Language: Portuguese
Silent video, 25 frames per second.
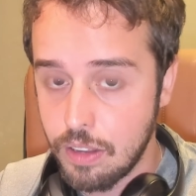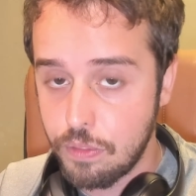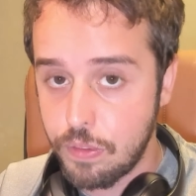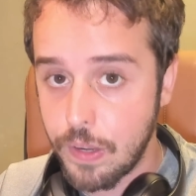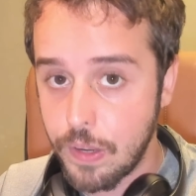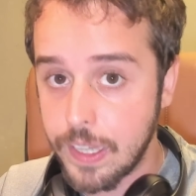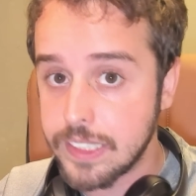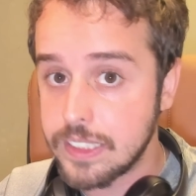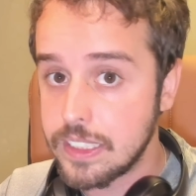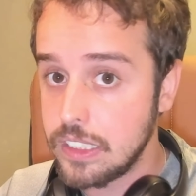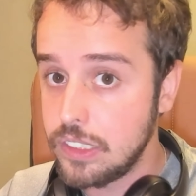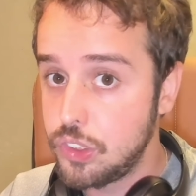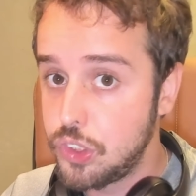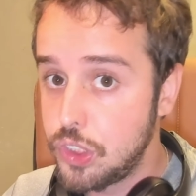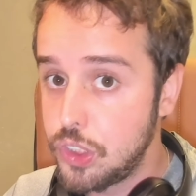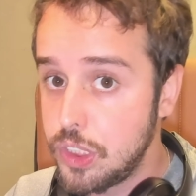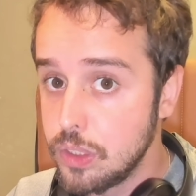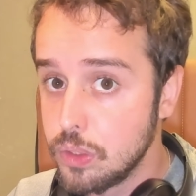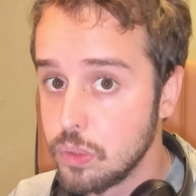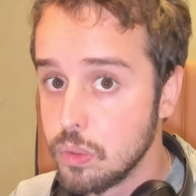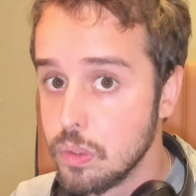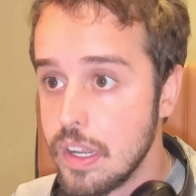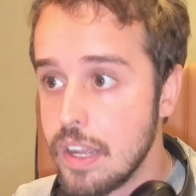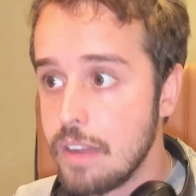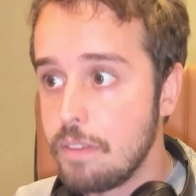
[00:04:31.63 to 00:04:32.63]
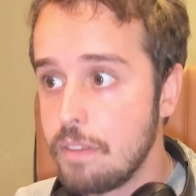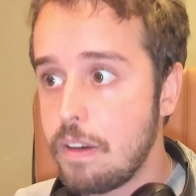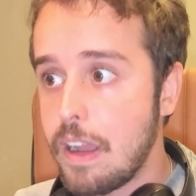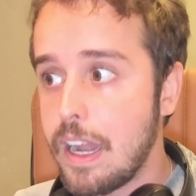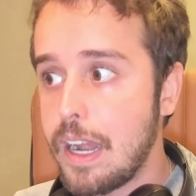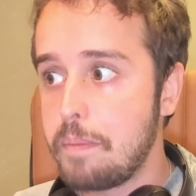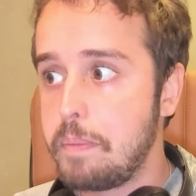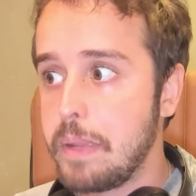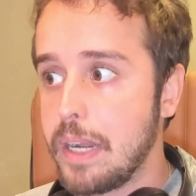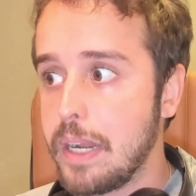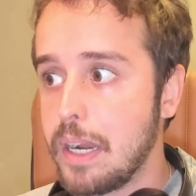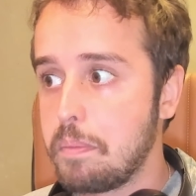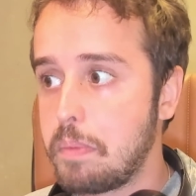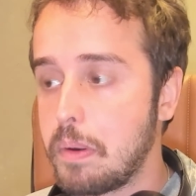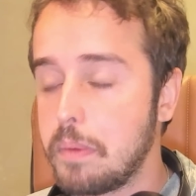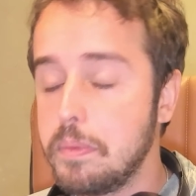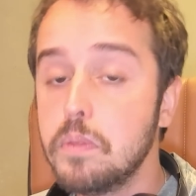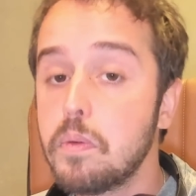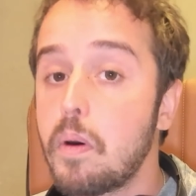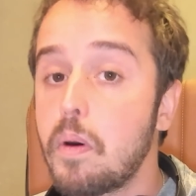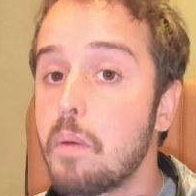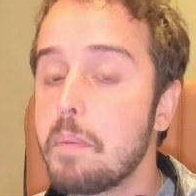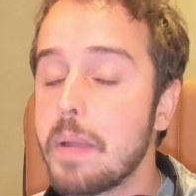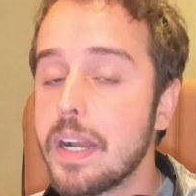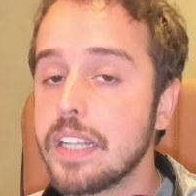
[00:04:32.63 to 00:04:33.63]
Faz sentido? Vale a pena para
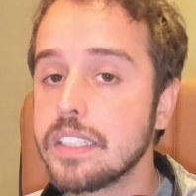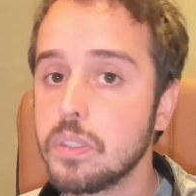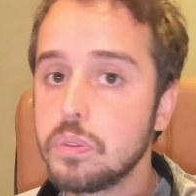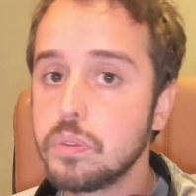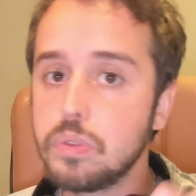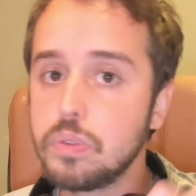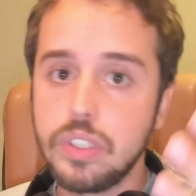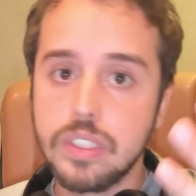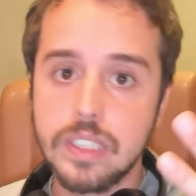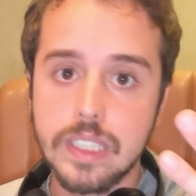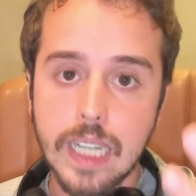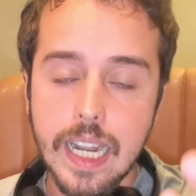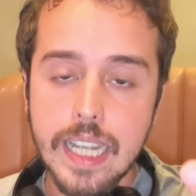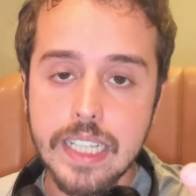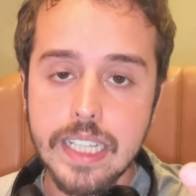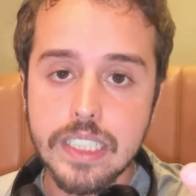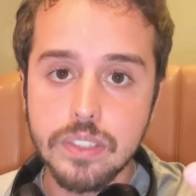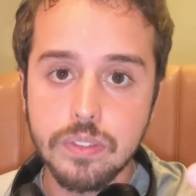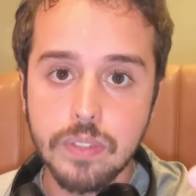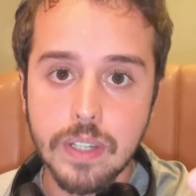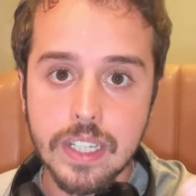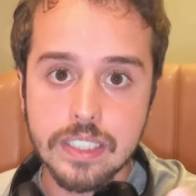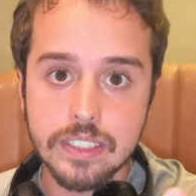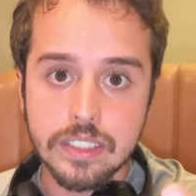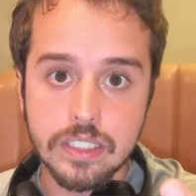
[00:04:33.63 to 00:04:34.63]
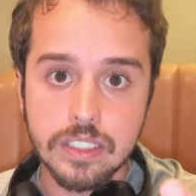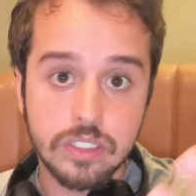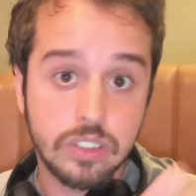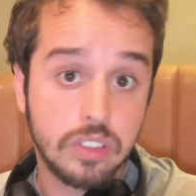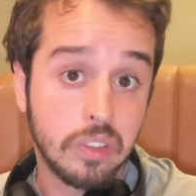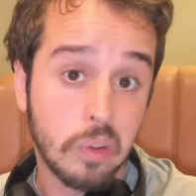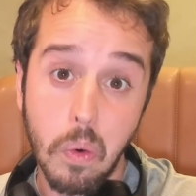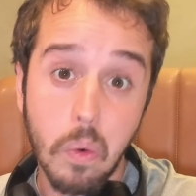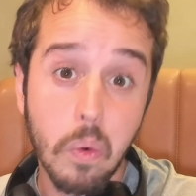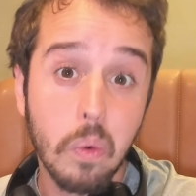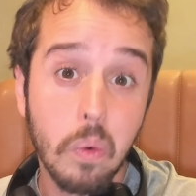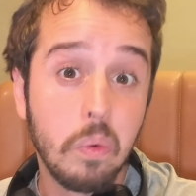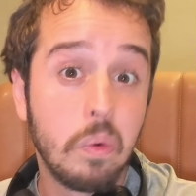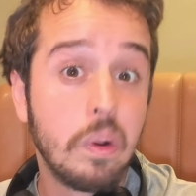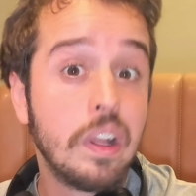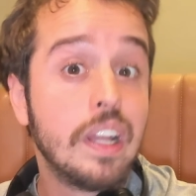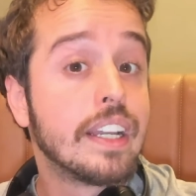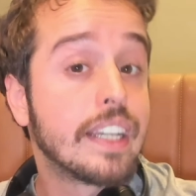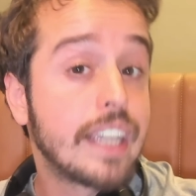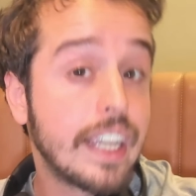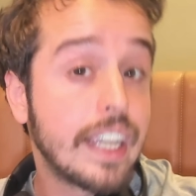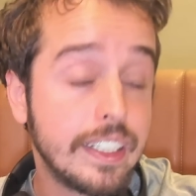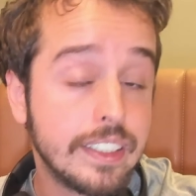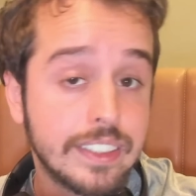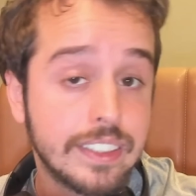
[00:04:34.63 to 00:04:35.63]
mim? Uma operação de três vezes, ou
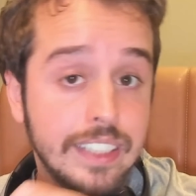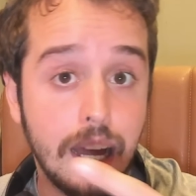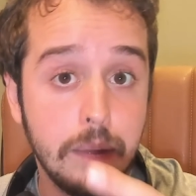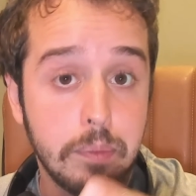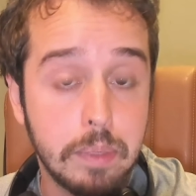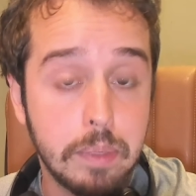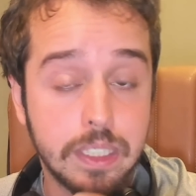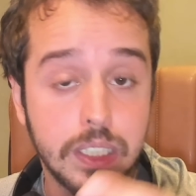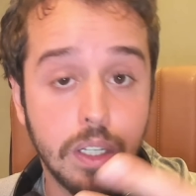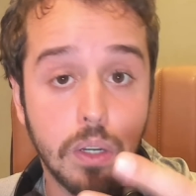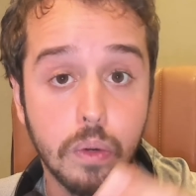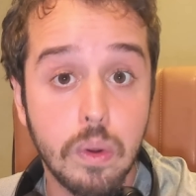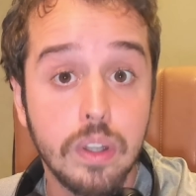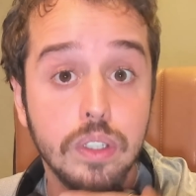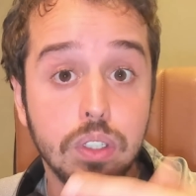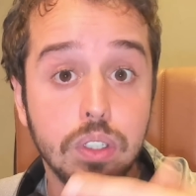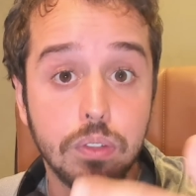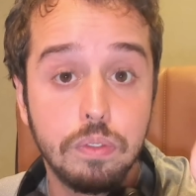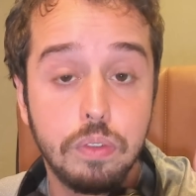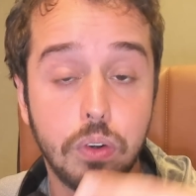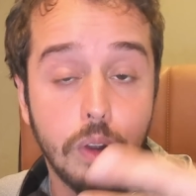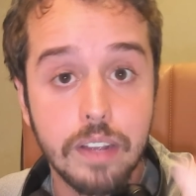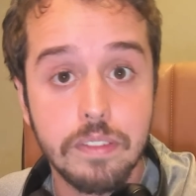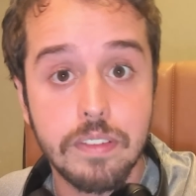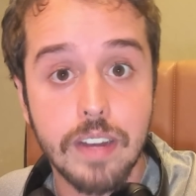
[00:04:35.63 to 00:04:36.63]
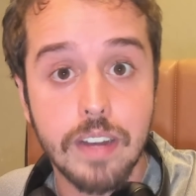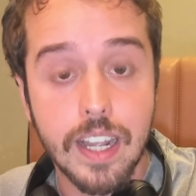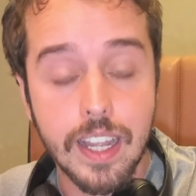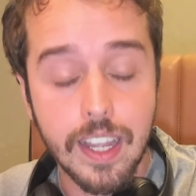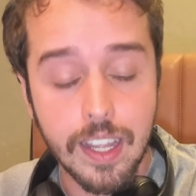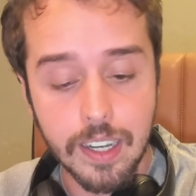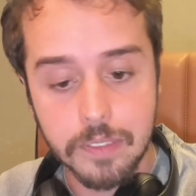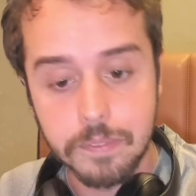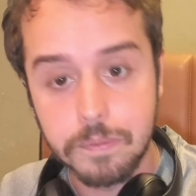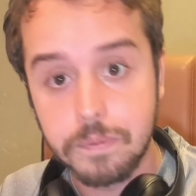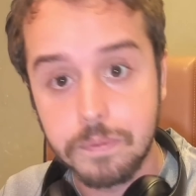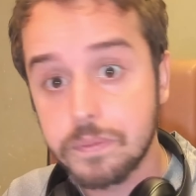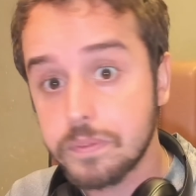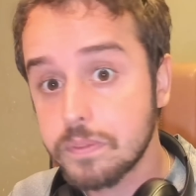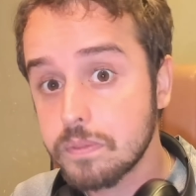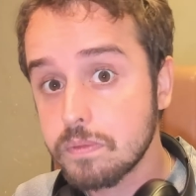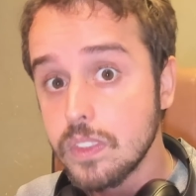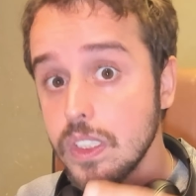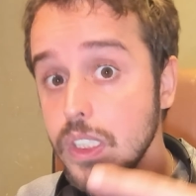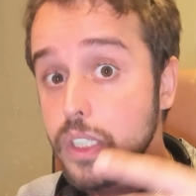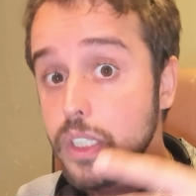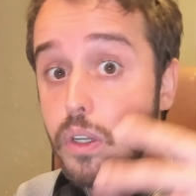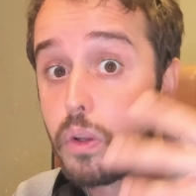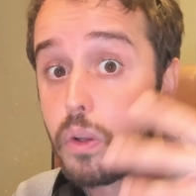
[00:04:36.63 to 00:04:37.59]
quem sabe até quando eu for levar ela,